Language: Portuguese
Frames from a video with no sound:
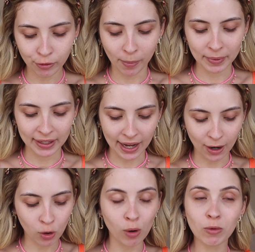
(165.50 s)
vou
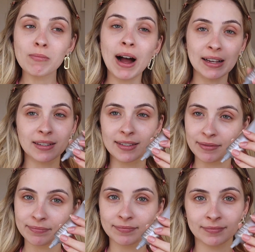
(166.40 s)
aplicar como base,
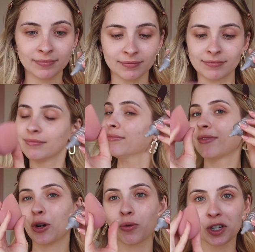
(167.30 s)

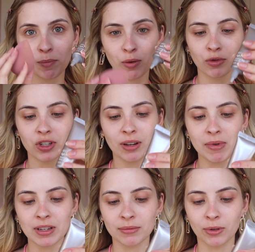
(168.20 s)
com a esponjinha
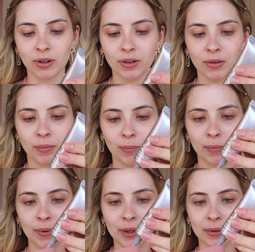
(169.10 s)
mesmo,
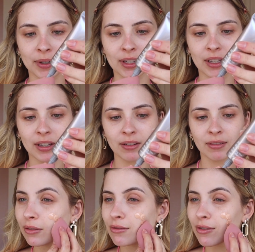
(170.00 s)
Aplico aqui
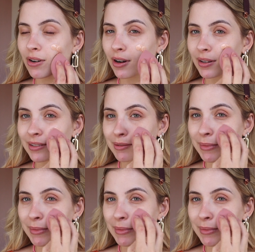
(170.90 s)
e vou, ó, nas